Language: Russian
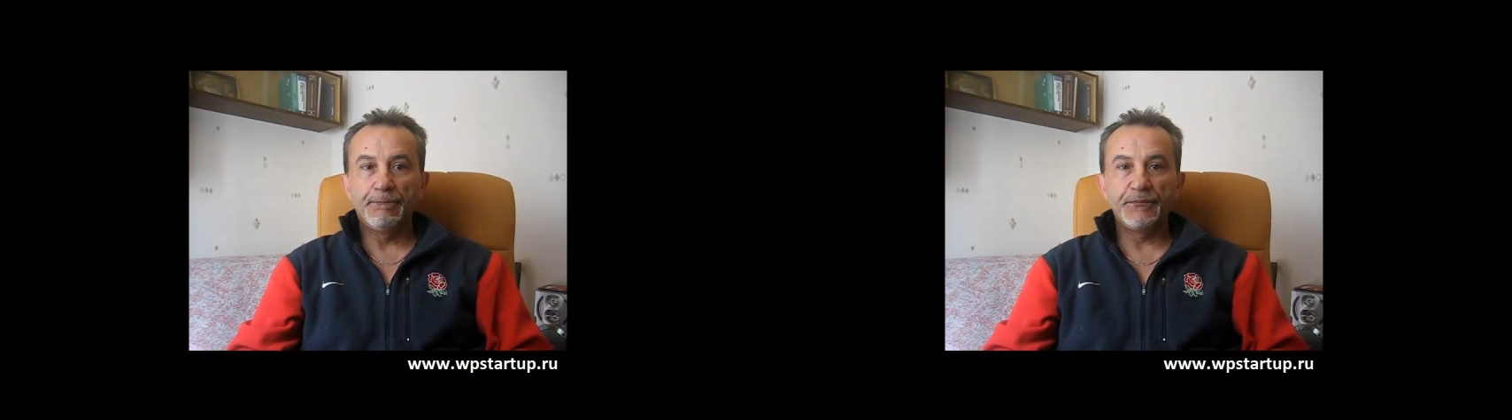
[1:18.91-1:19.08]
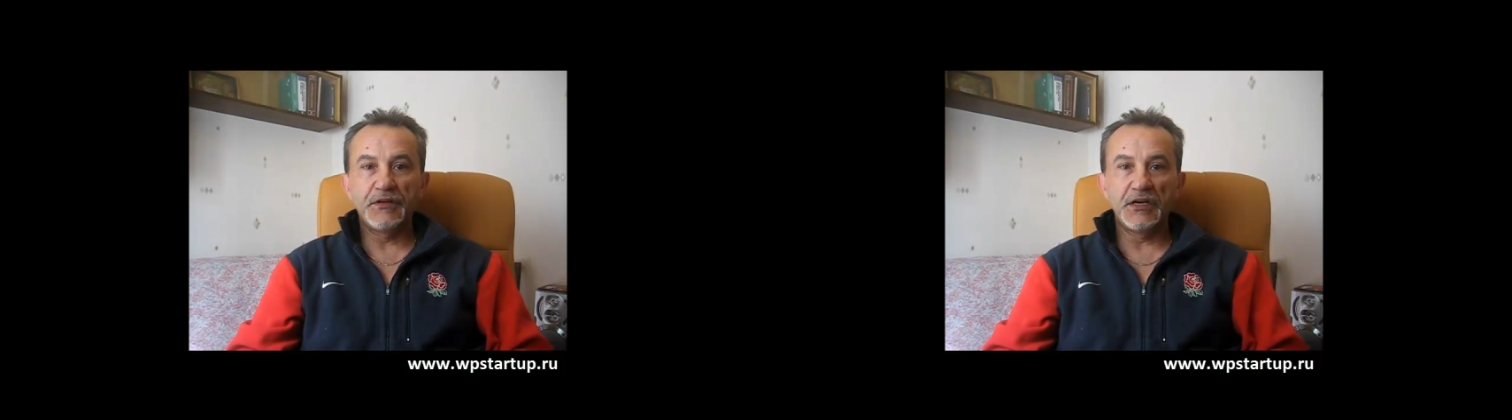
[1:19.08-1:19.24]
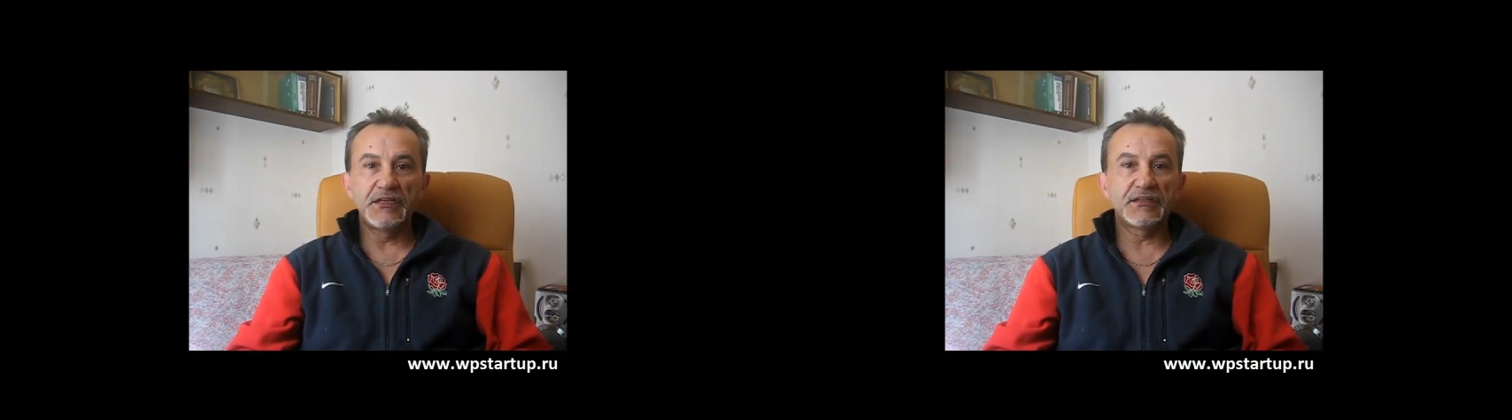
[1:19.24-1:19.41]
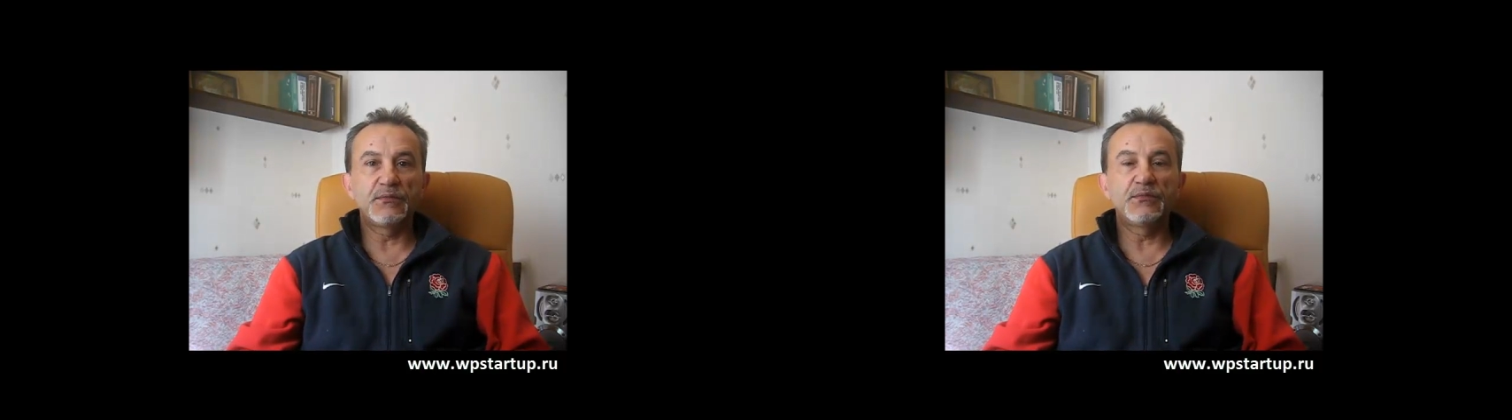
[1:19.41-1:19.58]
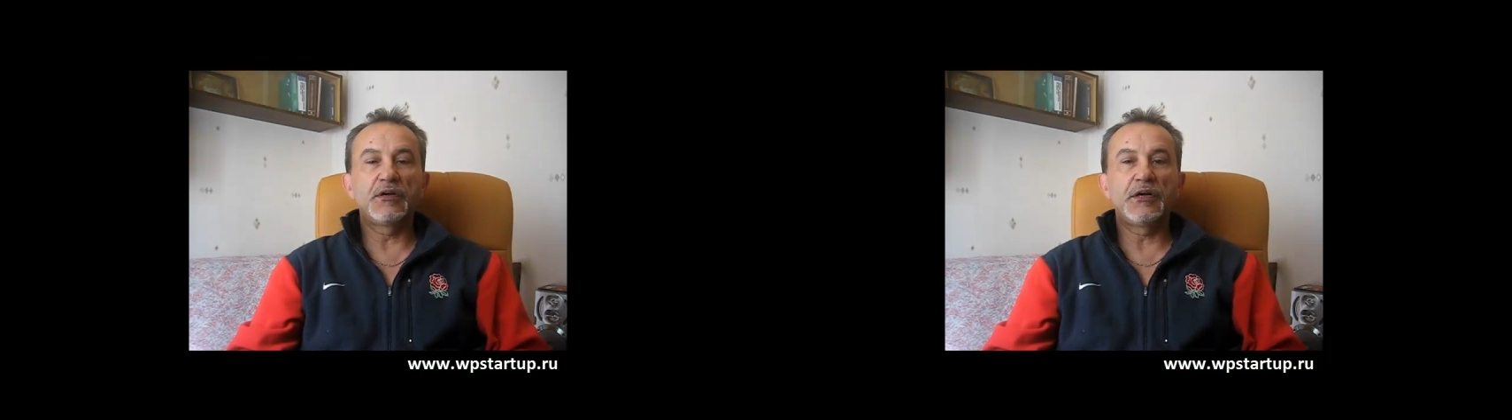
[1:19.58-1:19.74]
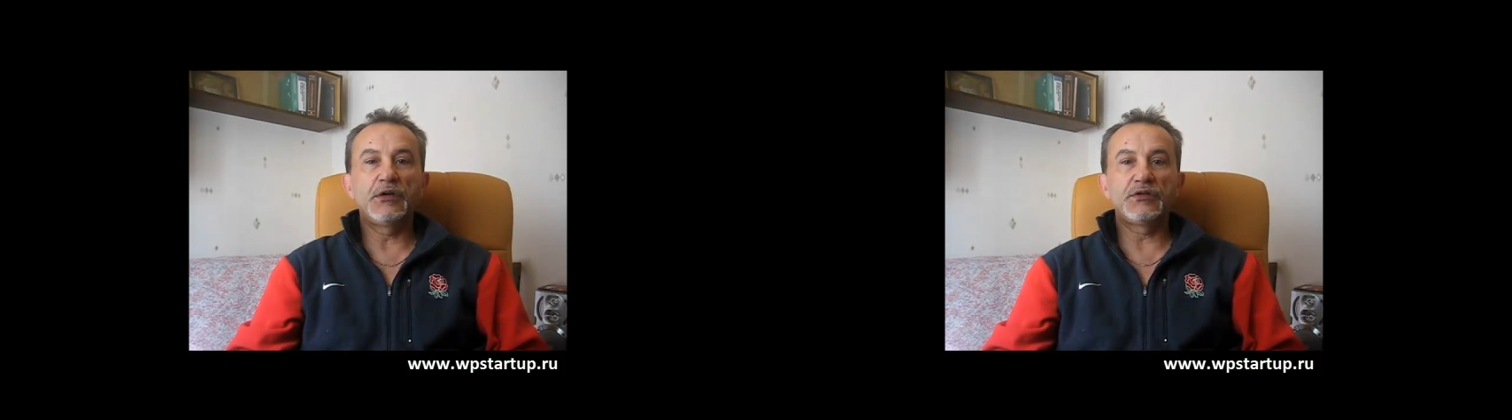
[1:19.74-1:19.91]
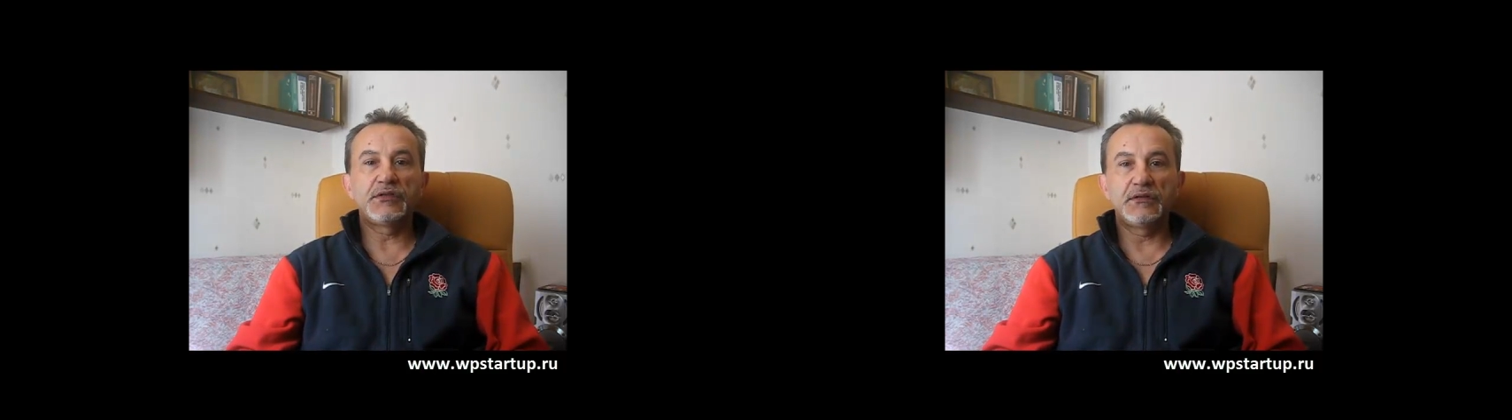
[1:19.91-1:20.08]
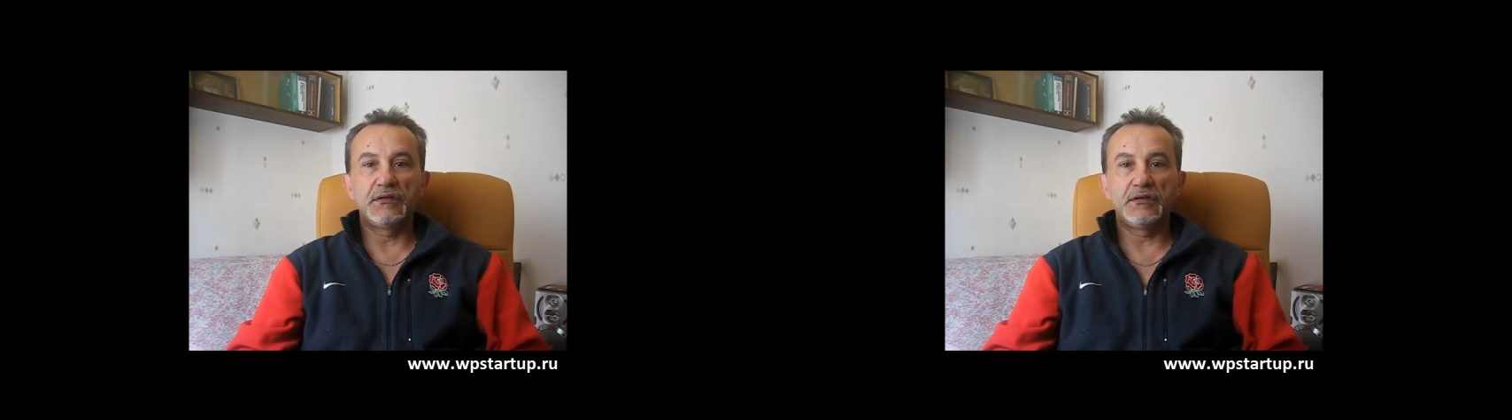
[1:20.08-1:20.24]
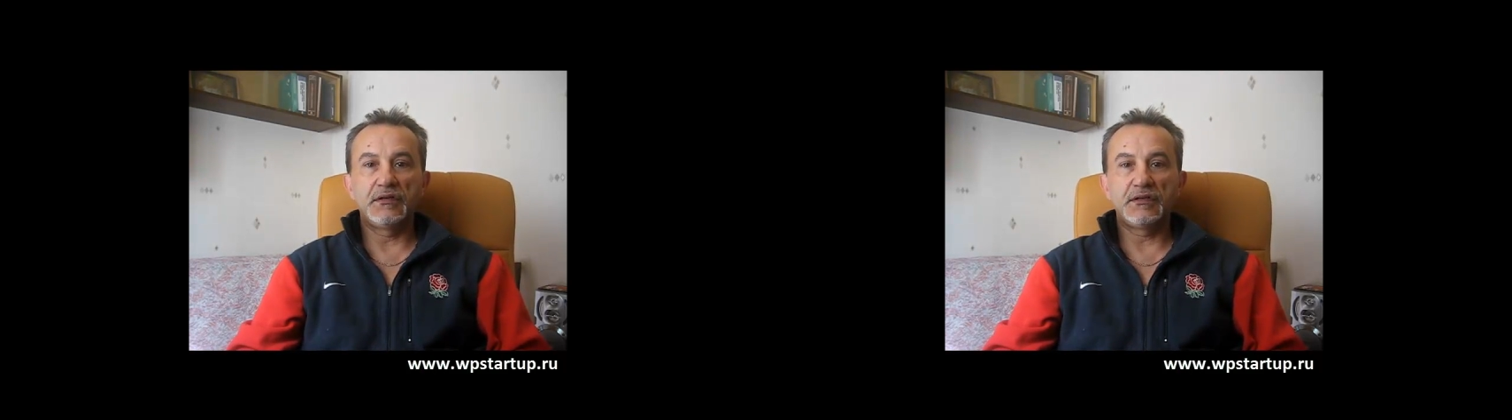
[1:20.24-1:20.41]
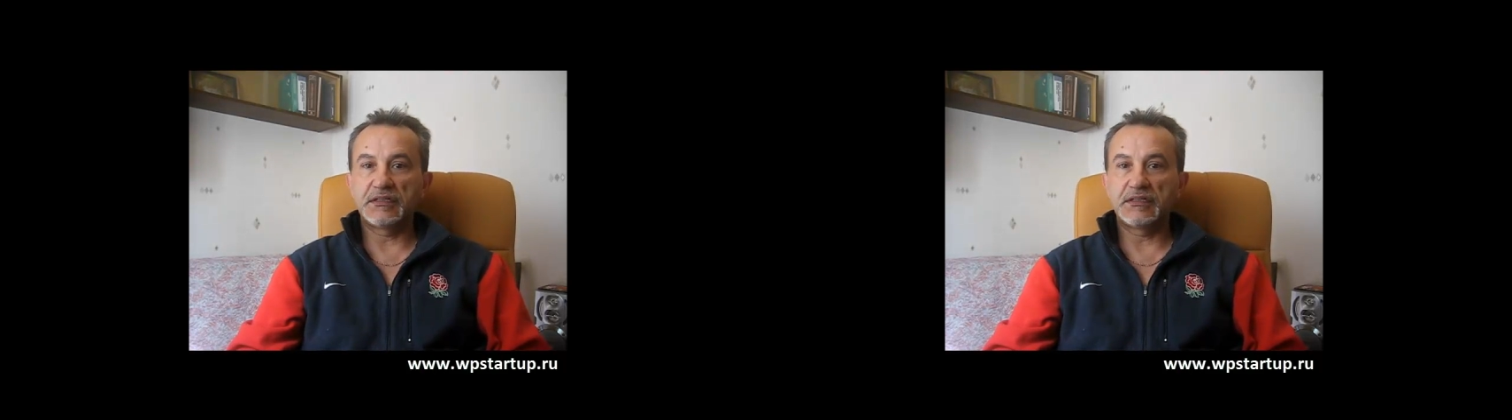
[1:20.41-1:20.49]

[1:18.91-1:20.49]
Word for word: Я не собираюсь э,